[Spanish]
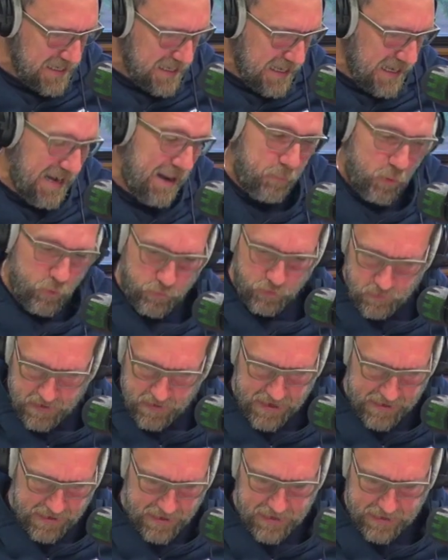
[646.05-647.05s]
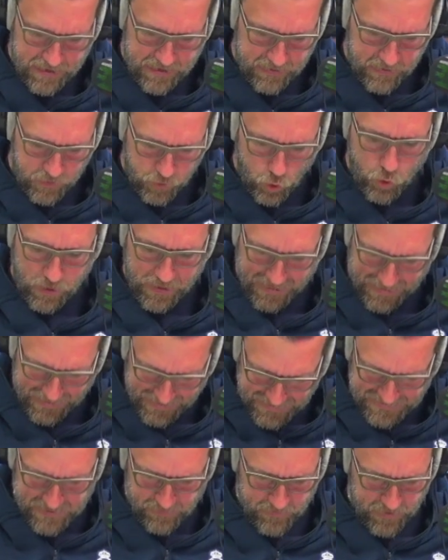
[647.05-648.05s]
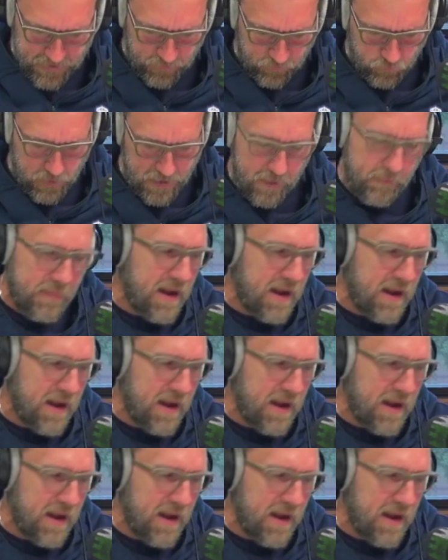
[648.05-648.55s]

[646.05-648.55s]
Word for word: la posibilidad de que el crédito regrese a Venezuela?